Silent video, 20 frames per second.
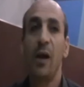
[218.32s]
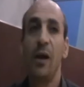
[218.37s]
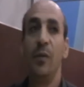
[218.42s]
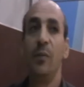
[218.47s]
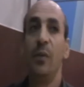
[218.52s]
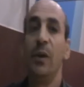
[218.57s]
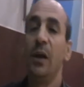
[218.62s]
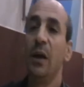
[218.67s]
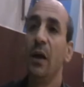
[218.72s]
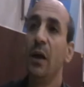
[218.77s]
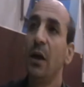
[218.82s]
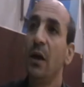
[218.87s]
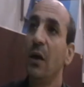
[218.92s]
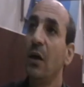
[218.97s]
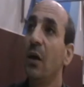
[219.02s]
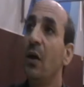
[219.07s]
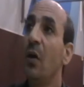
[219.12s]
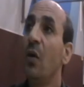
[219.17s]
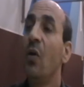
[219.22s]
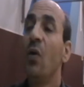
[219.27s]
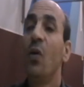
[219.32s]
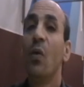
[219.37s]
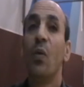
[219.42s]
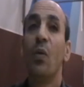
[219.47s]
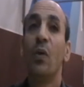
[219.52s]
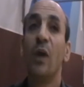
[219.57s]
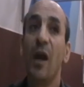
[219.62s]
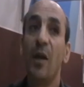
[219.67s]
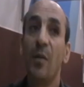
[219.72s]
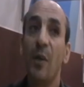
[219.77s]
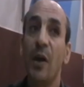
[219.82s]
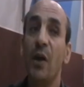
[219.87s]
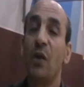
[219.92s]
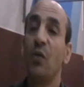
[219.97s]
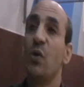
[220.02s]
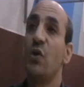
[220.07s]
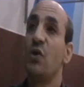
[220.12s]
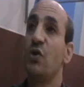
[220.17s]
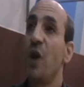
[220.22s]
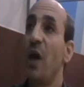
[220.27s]
أقل من هيك ودائما
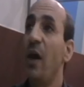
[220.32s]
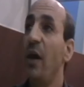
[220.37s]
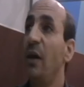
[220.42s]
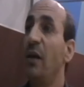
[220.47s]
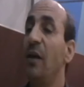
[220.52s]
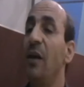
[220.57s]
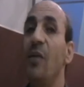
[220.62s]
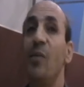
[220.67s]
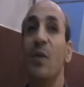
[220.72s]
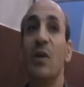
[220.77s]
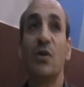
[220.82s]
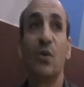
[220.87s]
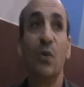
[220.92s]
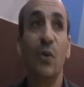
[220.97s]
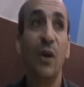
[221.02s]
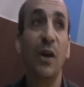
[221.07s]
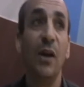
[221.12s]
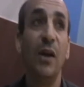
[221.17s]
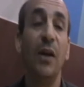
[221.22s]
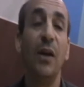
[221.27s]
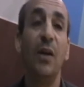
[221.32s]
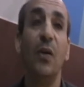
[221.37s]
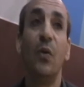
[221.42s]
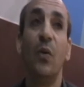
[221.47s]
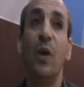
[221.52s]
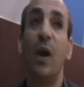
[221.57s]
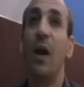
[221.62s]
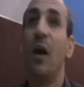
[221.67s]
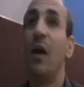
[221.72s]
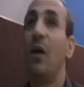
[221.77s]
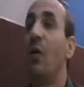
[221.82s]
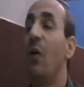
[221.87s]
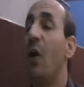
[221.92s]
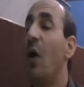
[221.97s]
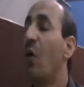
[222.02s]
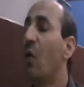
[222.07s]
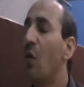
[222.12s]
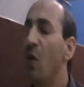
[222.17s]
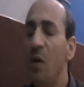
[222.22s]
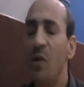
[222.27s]
توجهت للمسؤولين
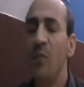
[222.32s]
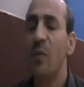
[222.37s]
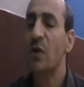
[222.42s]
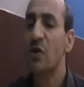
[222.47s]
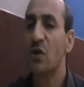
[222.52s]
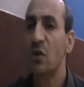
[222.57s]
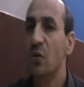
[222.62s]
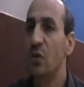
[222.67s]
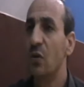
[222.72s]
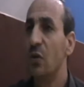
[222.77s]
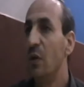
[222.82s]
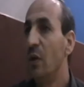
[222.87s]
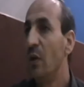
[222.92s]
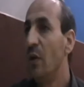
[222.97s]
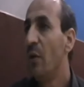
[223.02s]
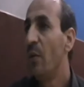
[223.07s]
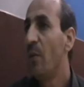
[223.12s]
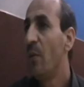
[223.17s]
ولكل مسؤول